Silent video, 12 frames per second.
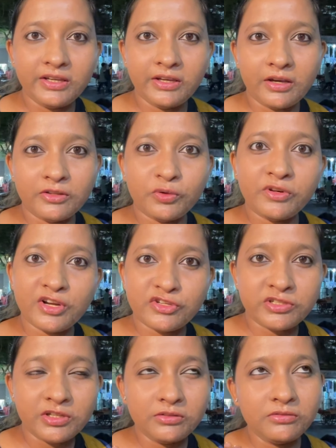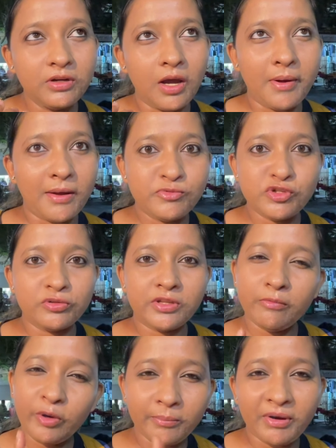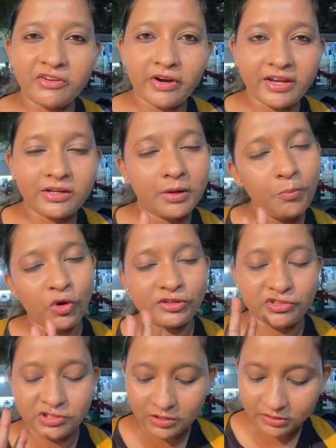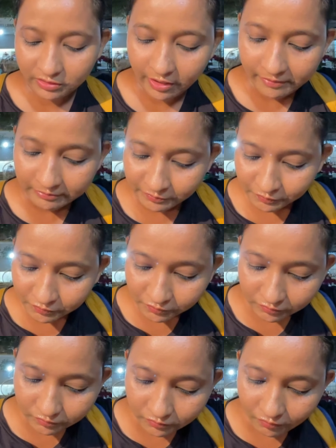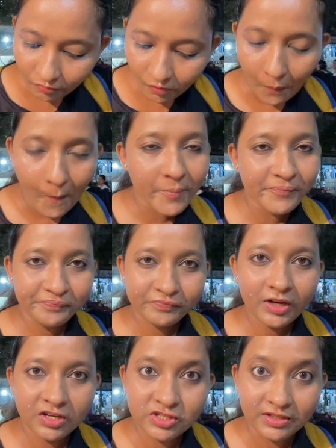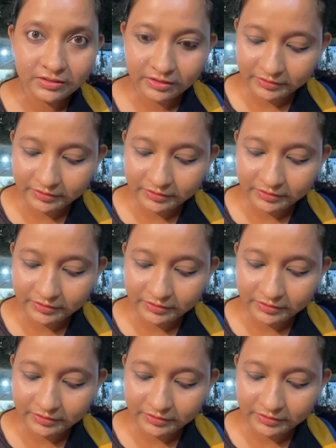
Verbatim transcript: किया है तो रशियन कबाब जो होता है वो एक बार ट्राई करना बहुत अच्छा लगता है अच्छा लगता